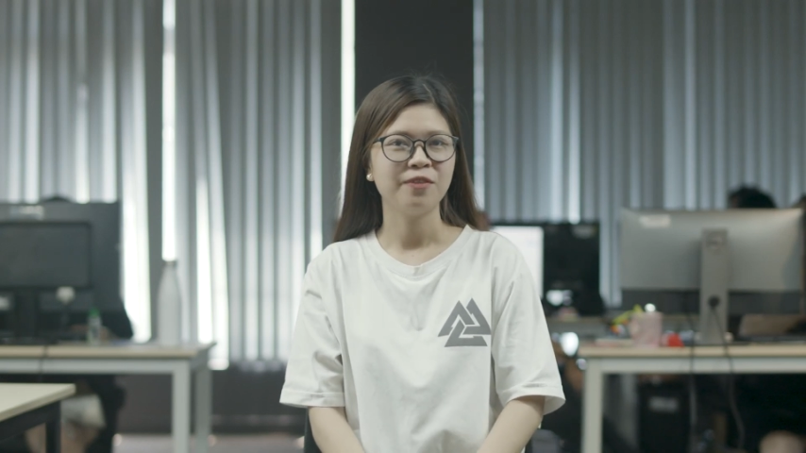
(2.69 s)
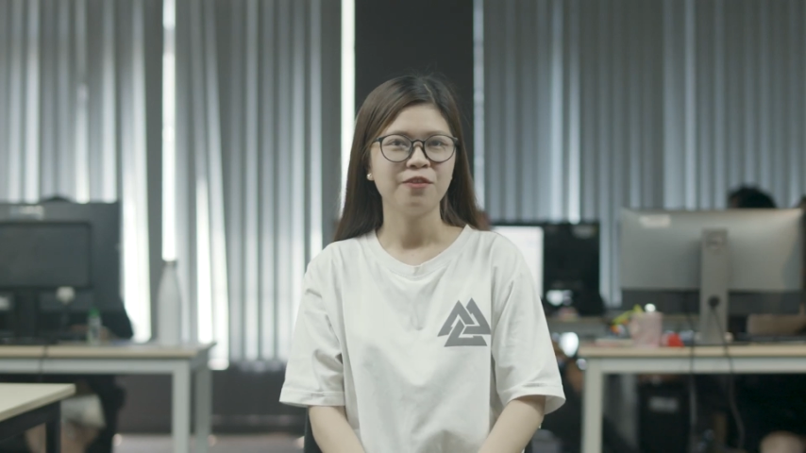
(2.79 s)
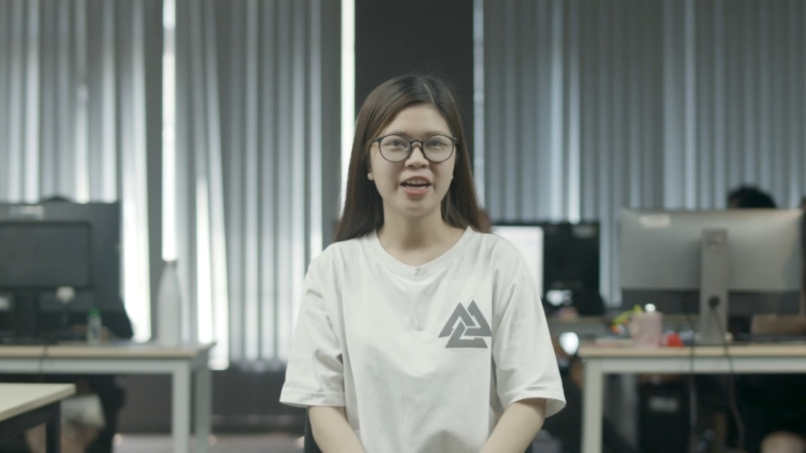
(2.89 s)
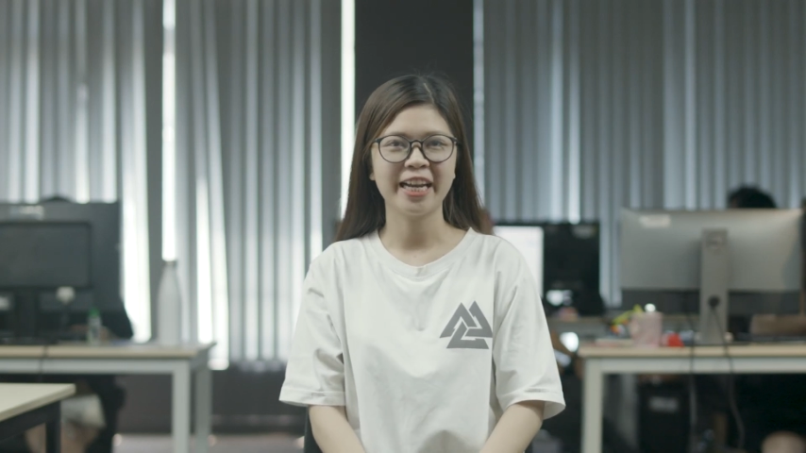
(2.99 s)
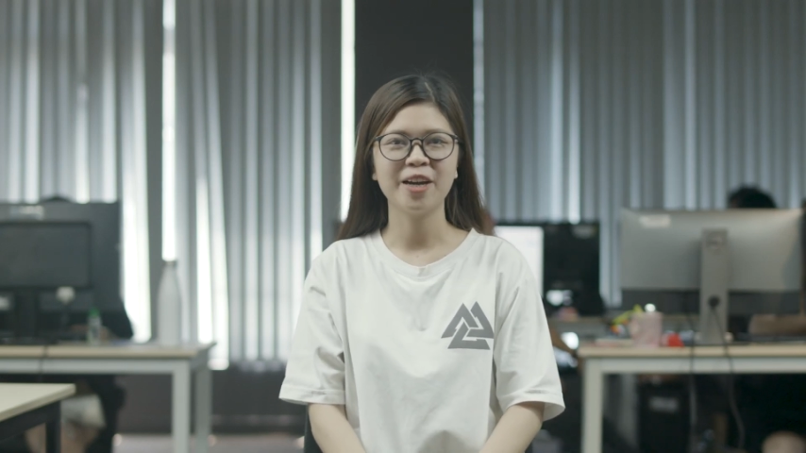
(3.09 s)

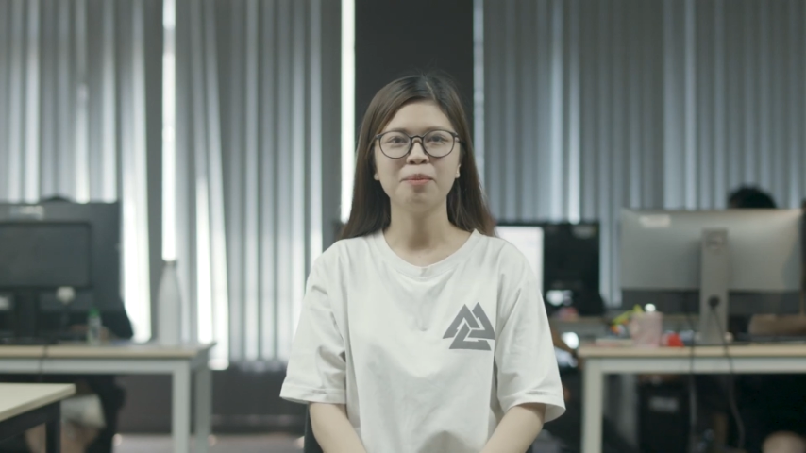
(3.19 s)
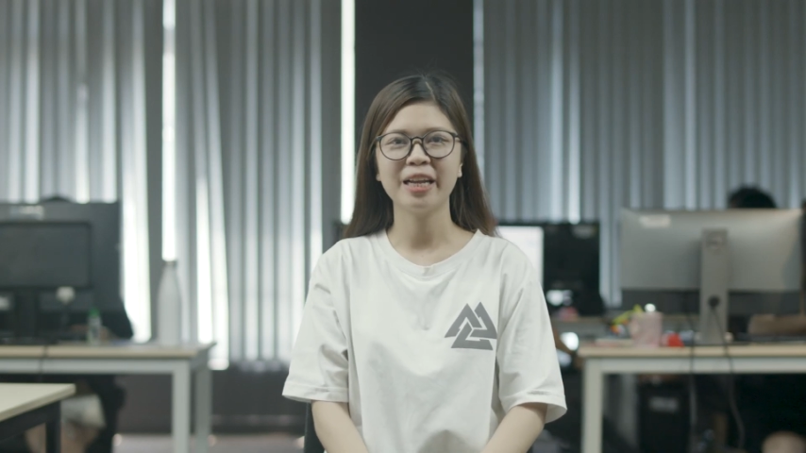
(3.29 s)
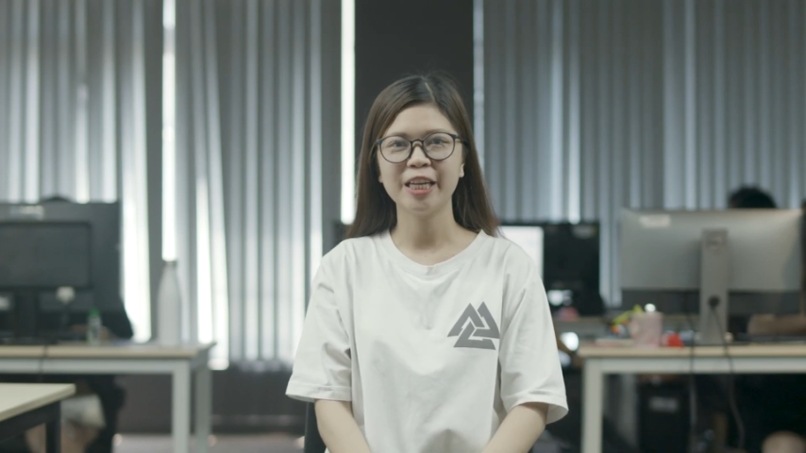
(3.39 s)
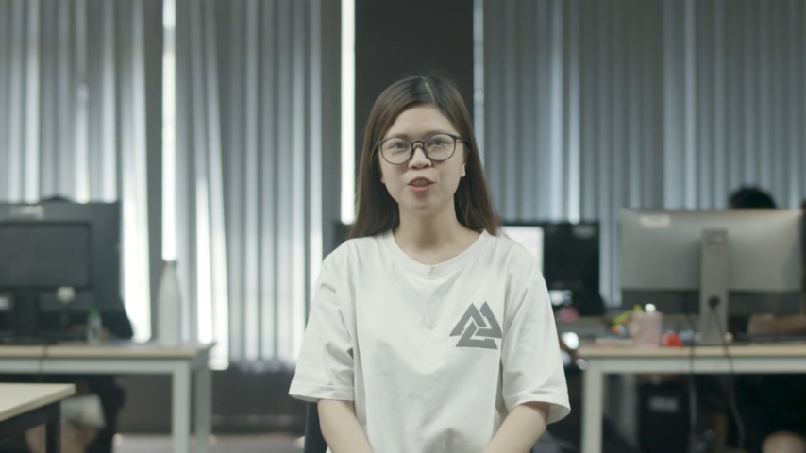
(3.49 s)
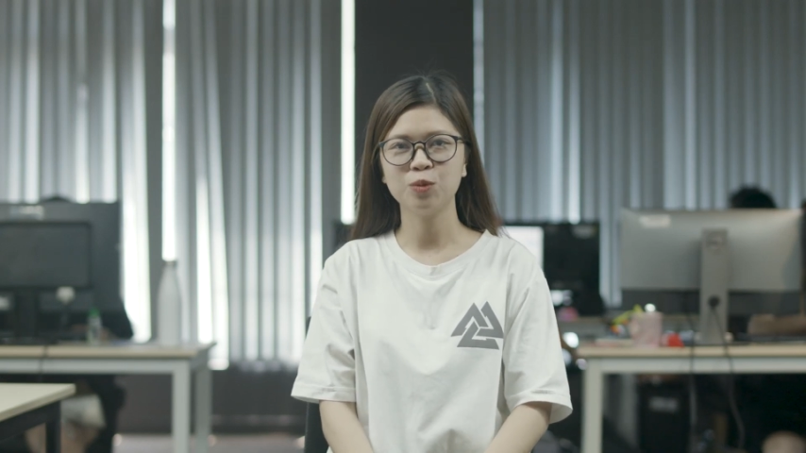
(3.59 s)
Và ngày hôm
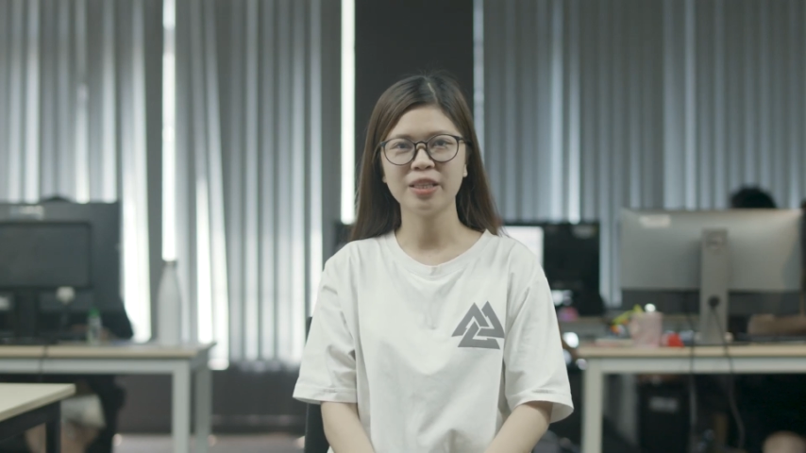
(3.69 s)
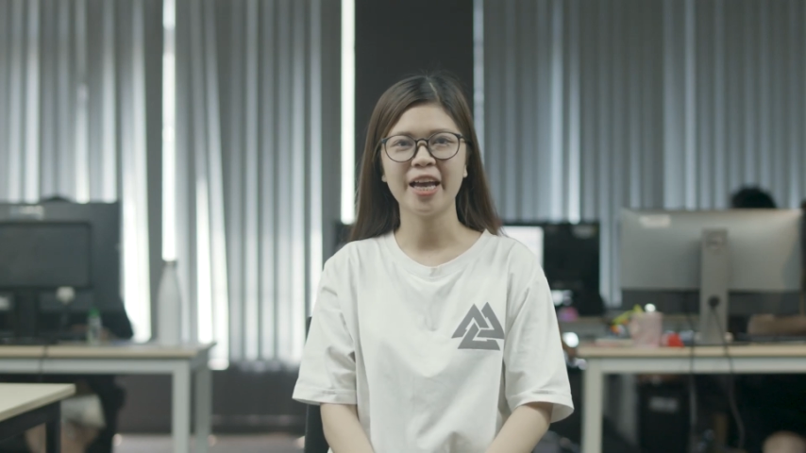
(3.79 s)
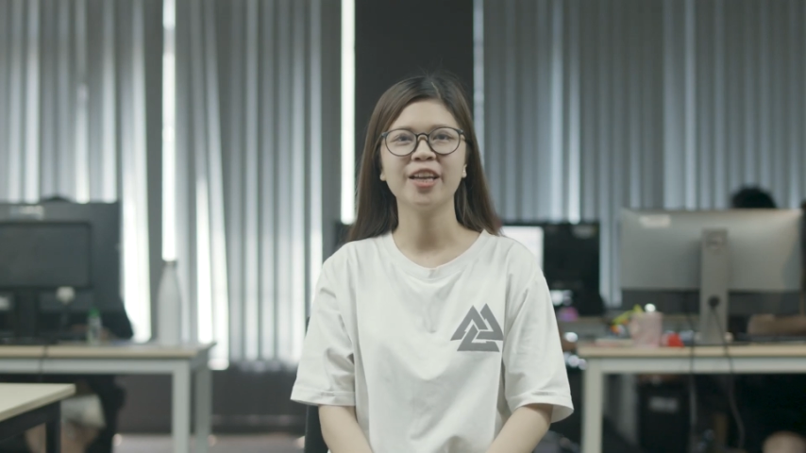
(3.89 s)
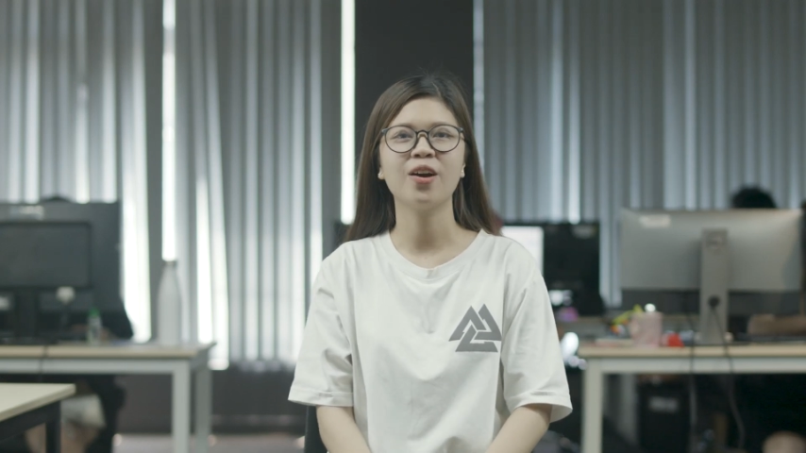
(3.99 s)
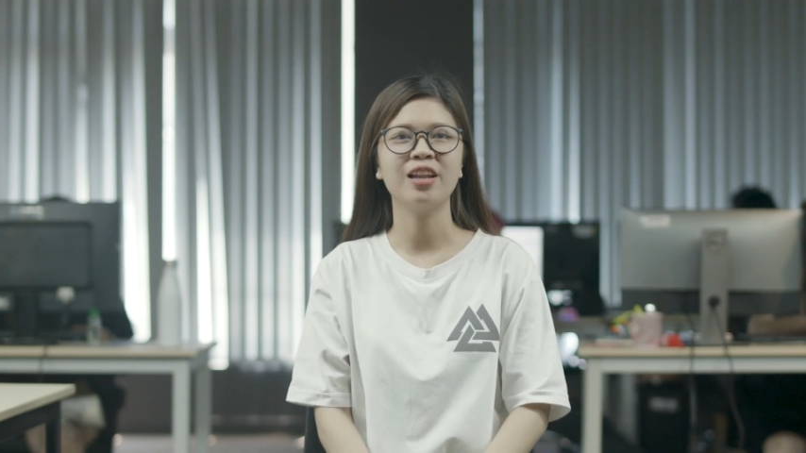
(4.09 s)
nay chúng ta
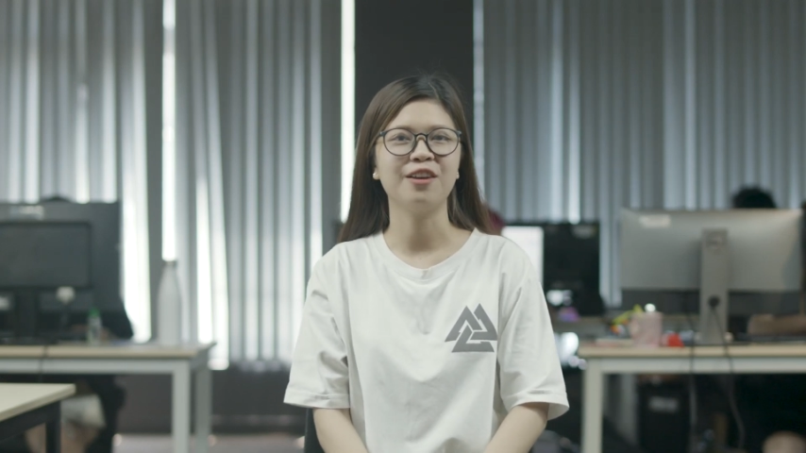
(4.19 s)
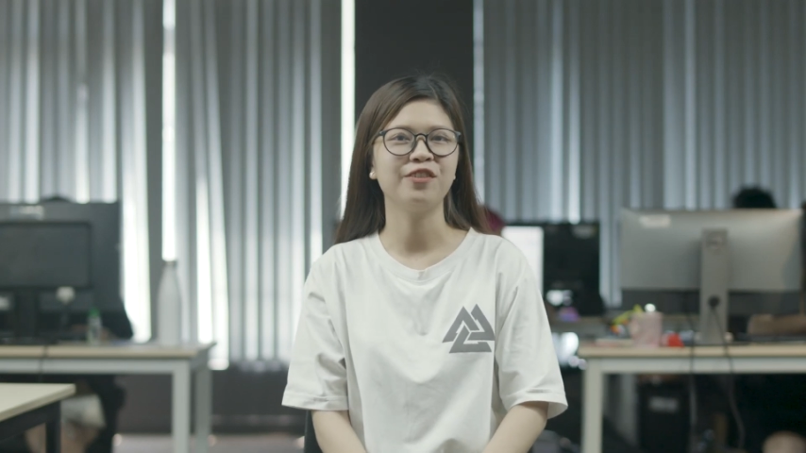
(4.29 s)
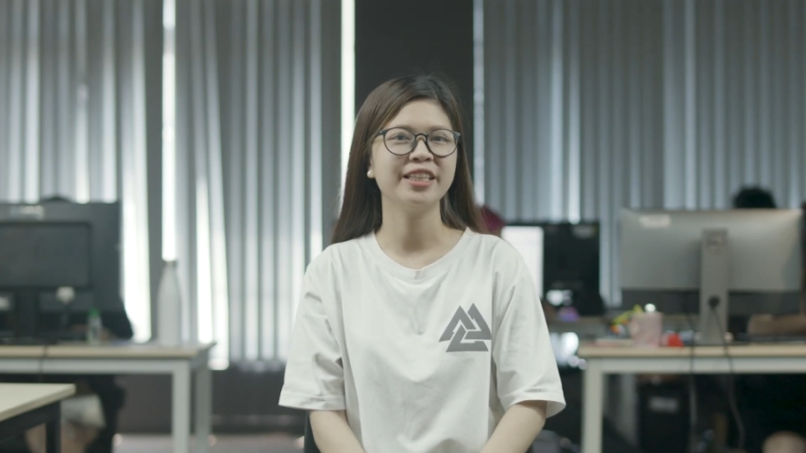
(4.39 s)
hãy ngồi lại với